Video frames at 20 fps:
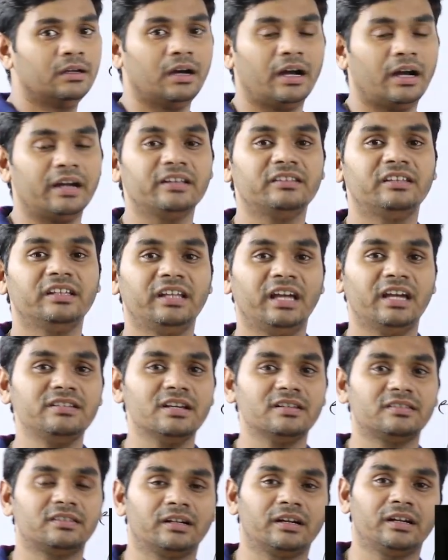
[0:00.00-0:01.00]
అంటే దీన్ని ఏం
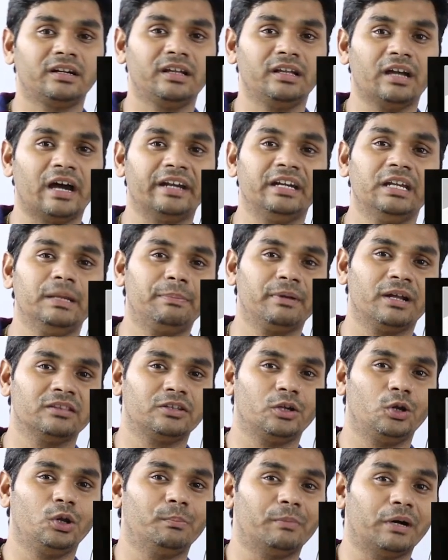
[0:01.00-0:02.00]
చేస్తారంటే అన్ని
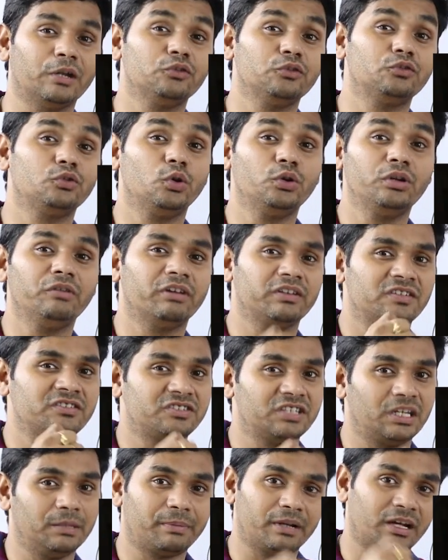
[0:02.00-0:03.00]
ప్రాంతాల్లో మనుషులు
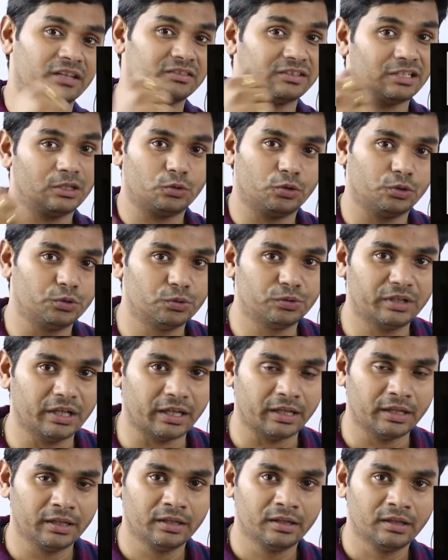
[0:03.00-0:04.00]
నివసించని ప్రాంతాలు కొన్ని ఉంటాయి